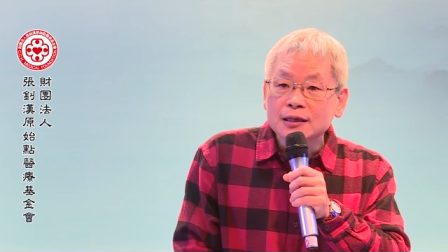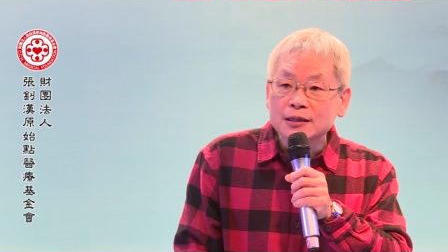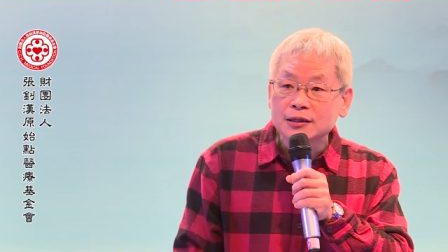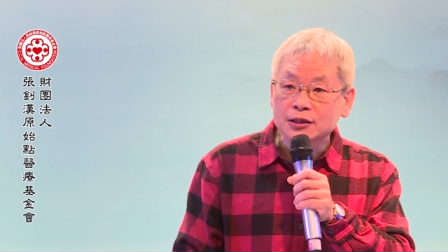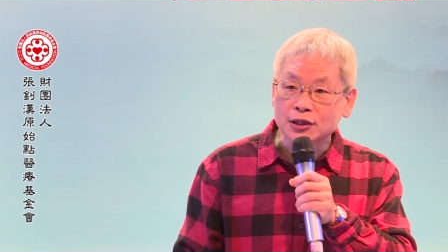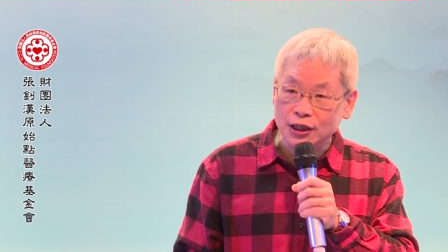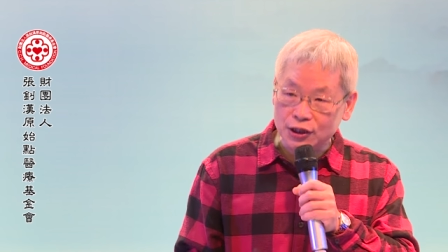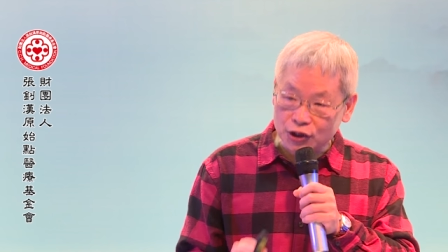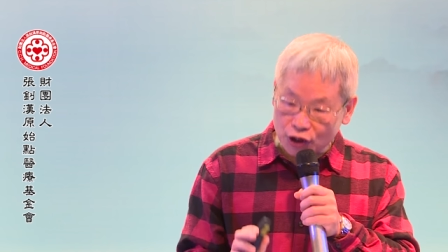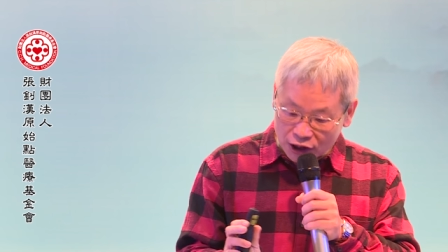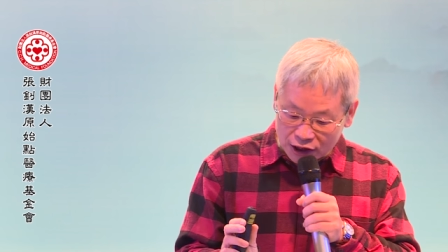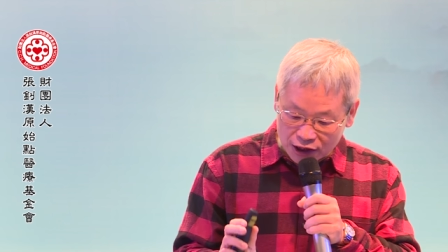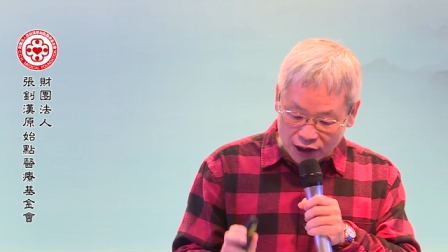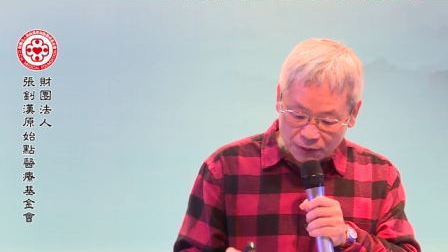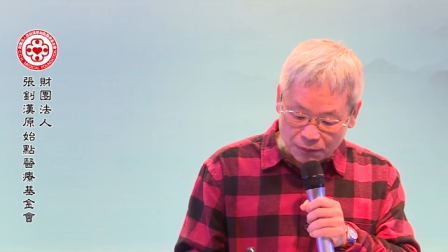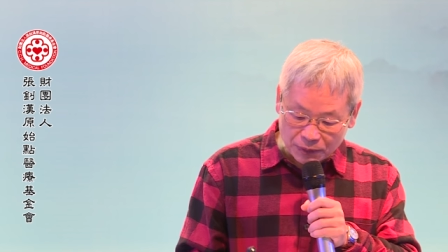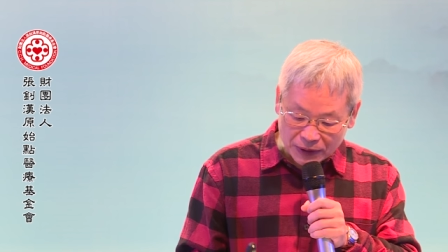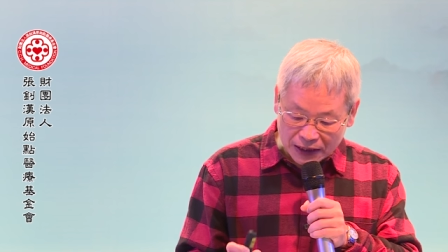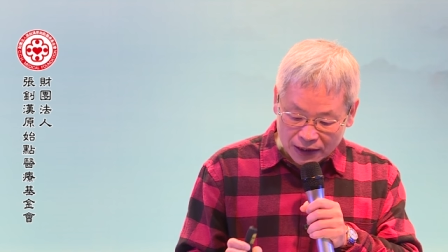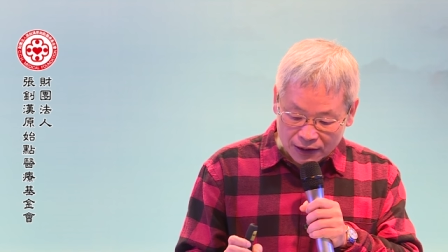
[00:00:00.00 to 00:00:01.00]
解决疾
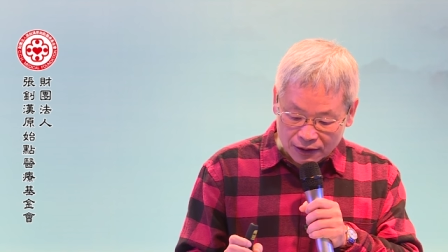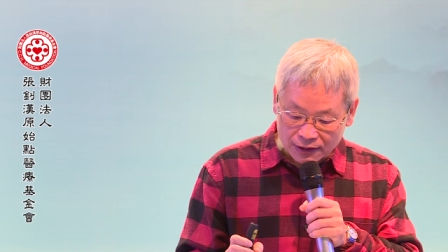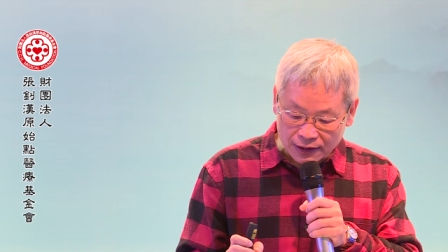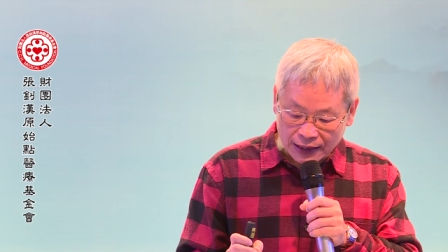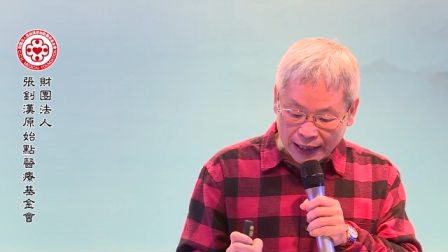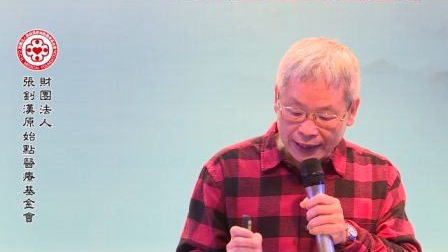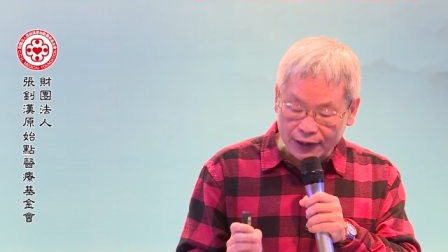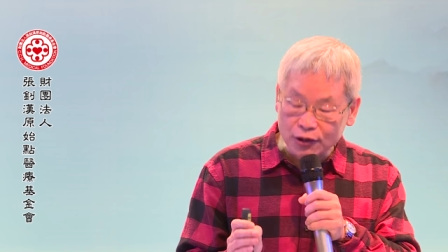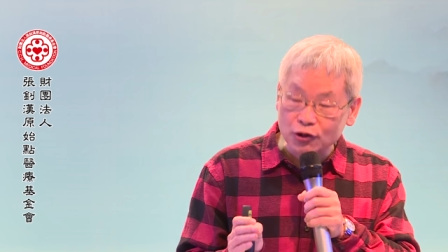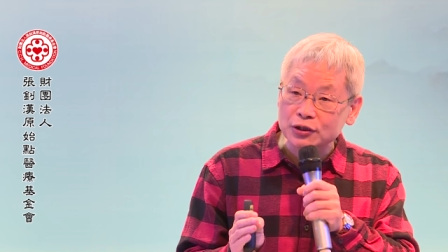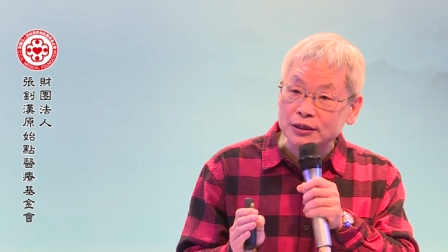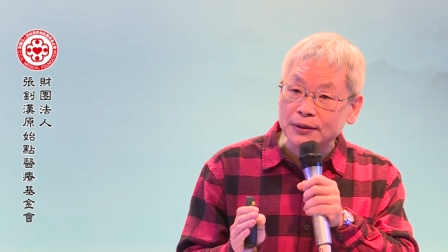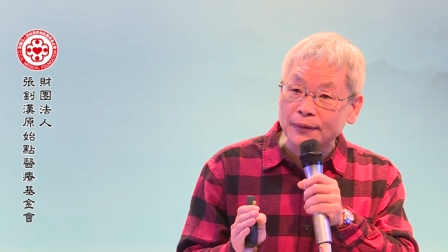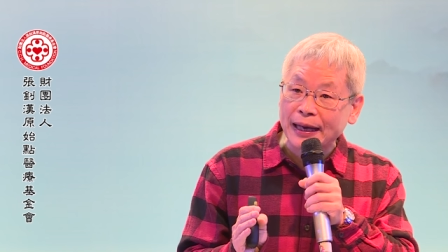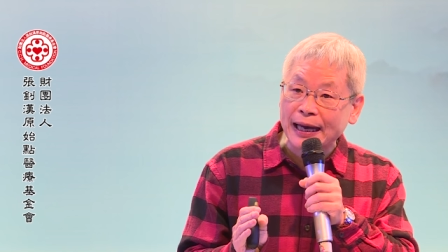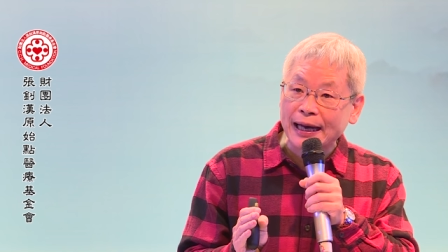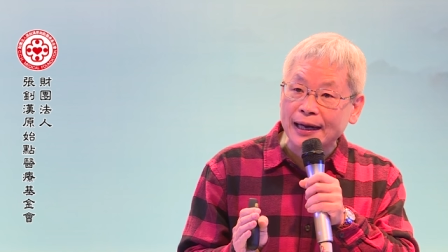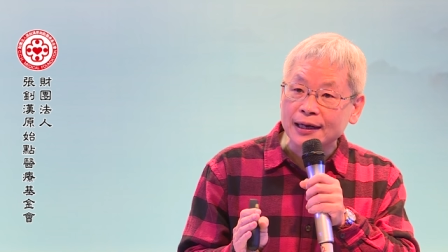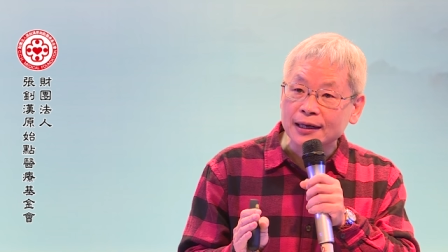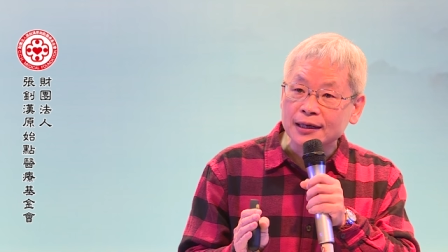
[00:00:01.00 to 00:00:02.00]
病，还有怎么
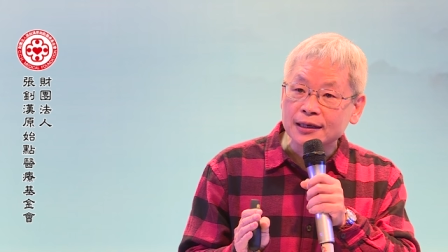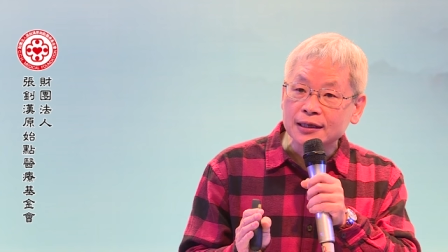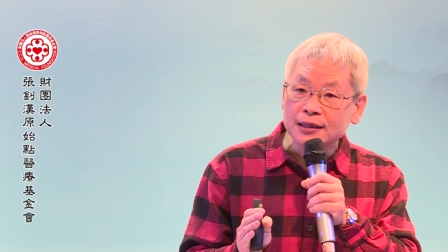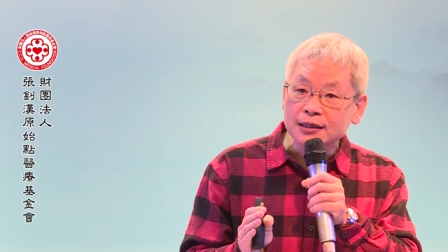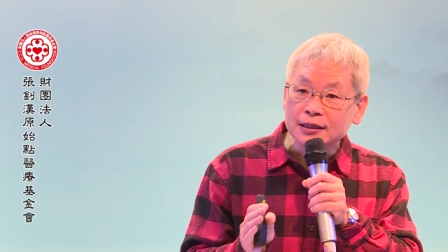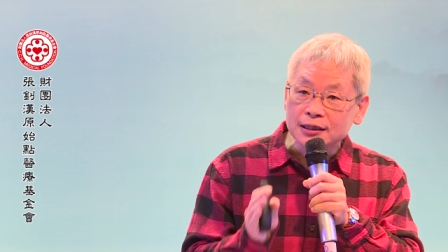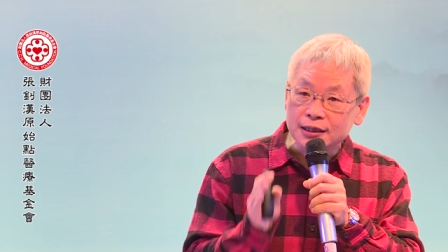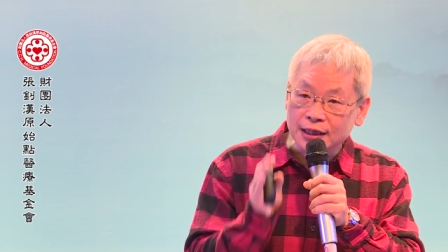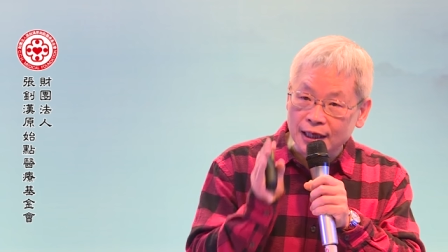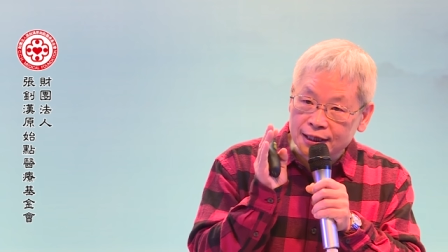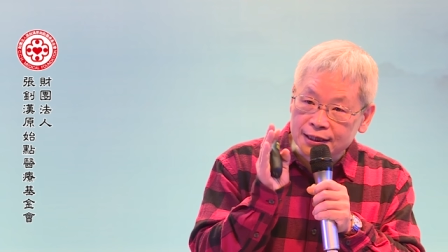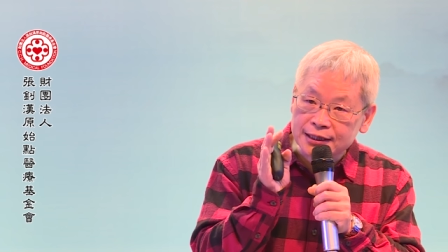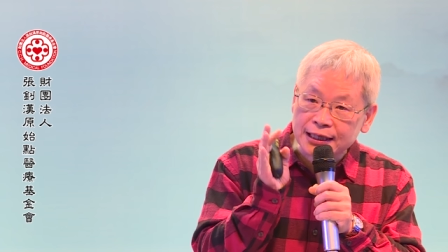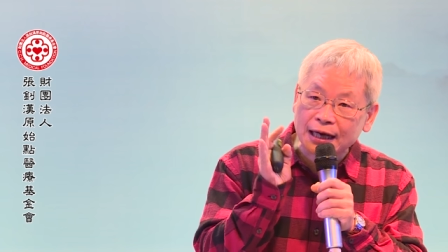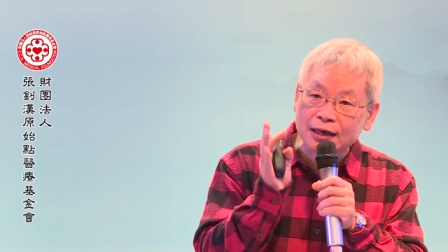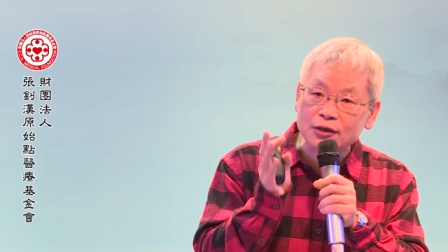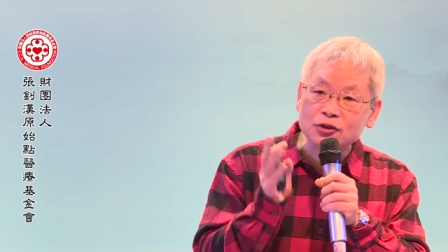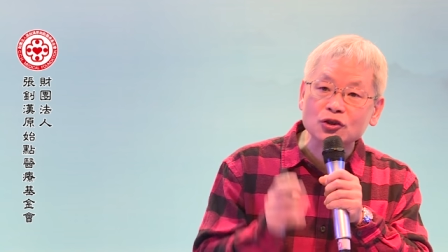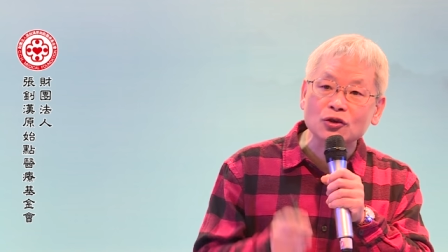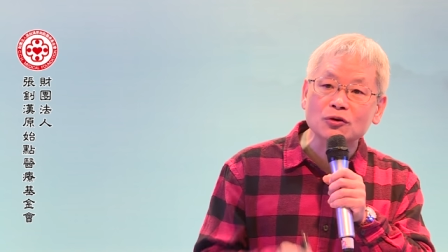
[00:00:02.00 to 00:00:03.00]
样？延
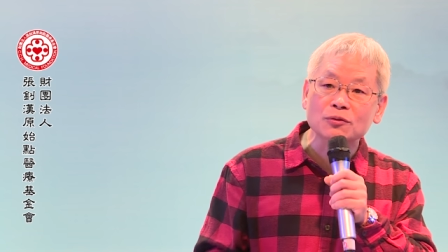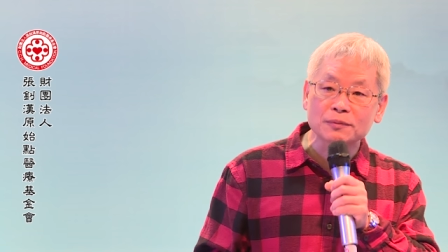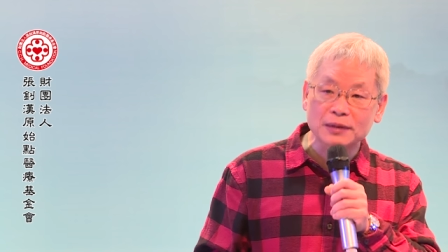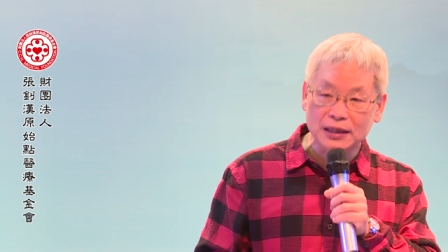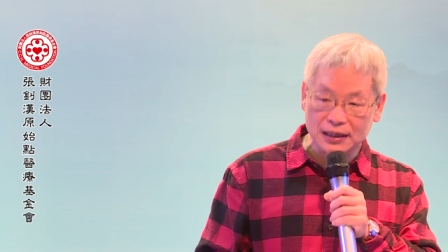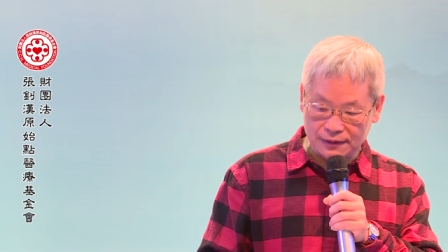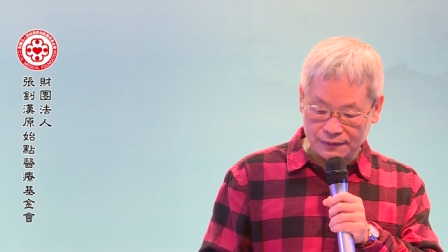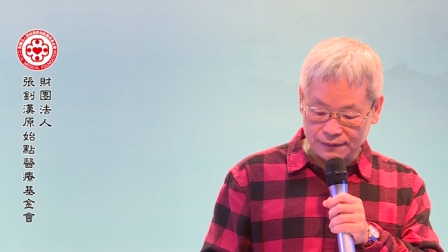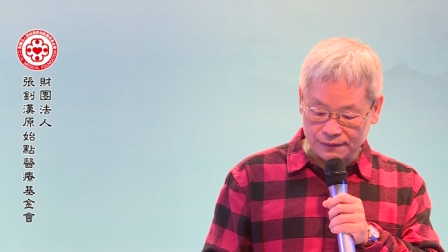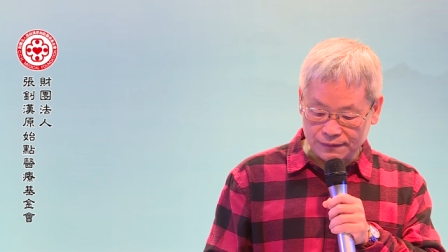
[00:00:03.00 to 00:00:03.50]
长寿命。